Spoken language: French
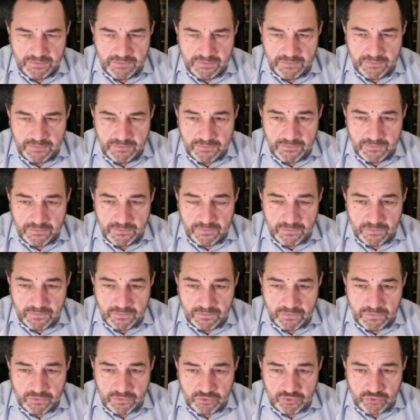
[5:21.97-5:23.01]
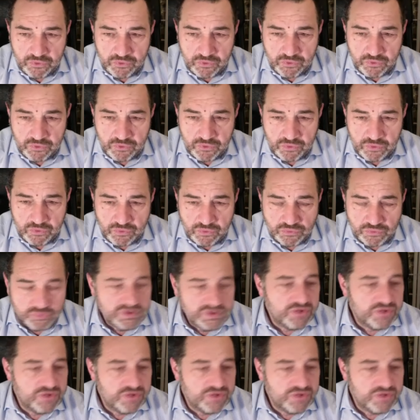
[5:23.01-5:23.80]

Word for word: euh, que euh,